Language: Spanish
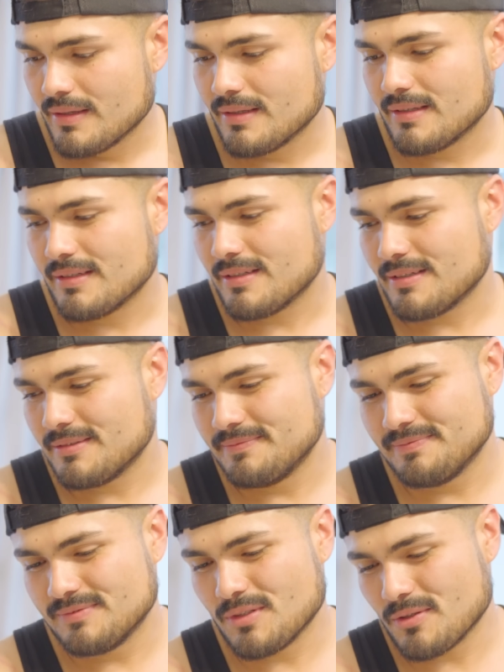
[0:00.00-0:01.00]
Eh,
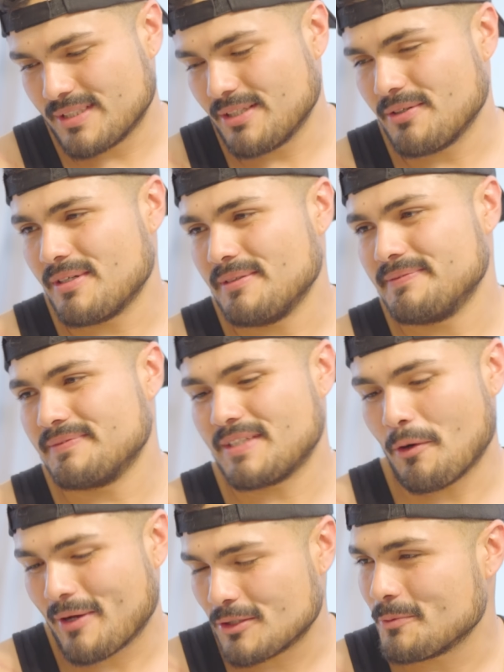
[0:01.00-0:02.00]
no, señora.
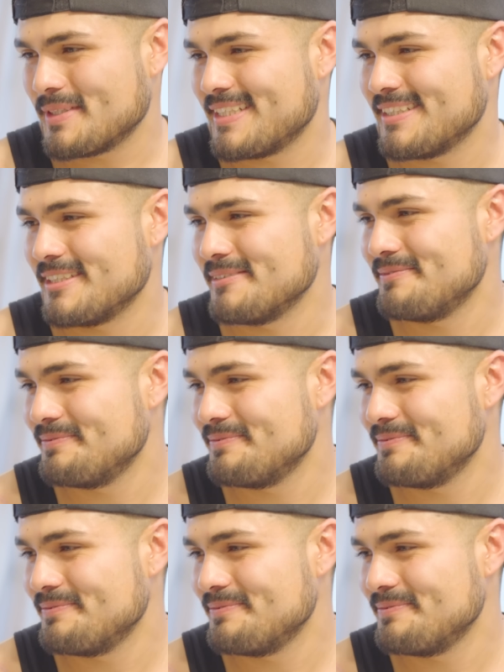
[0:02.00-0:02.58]
Creo que es suficiente.